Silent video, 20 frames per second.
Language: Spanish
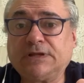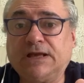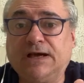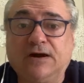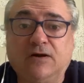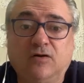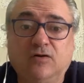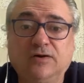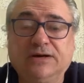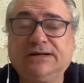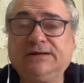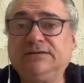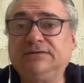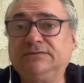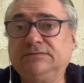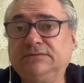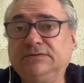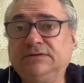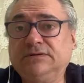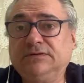ahora
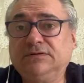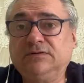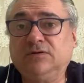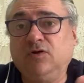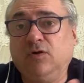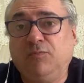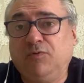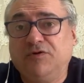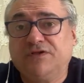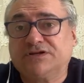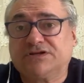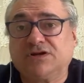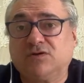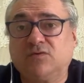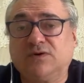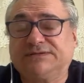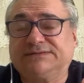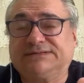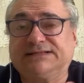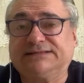no puede ser
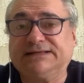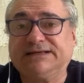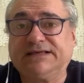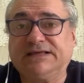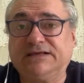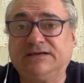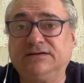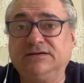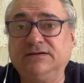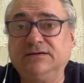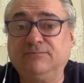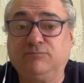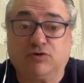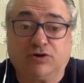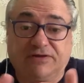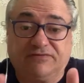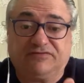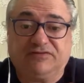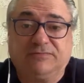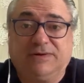una estrategia,
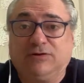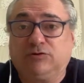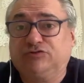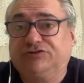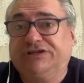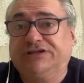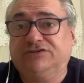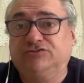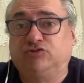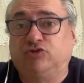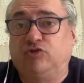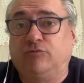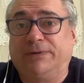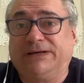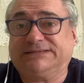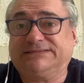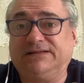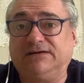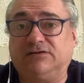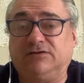porque encima lo tienen todo
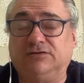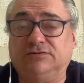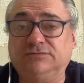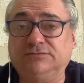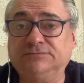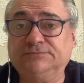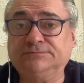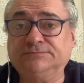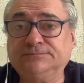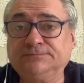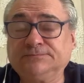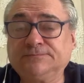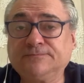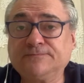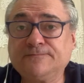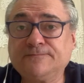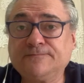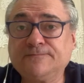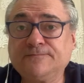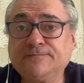pactado.
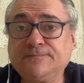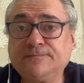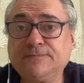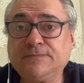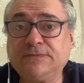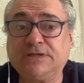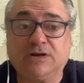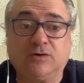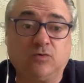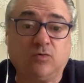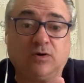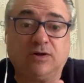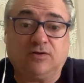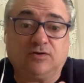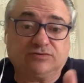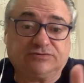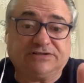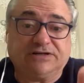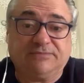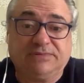Y el
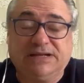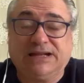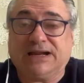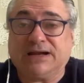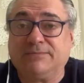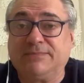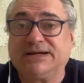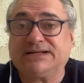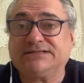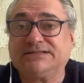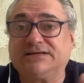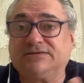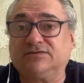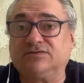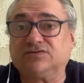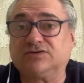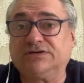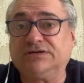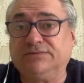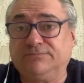jugador terminará
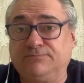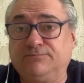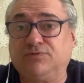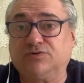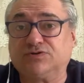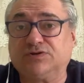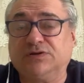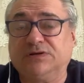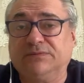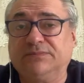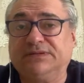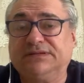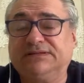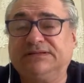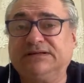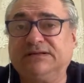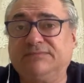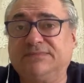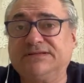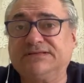marchándose
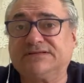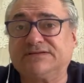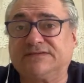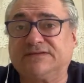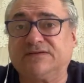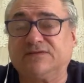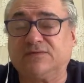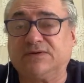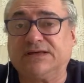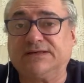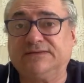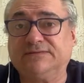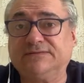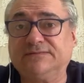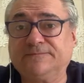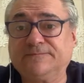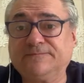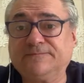posiblemente al Manchester United.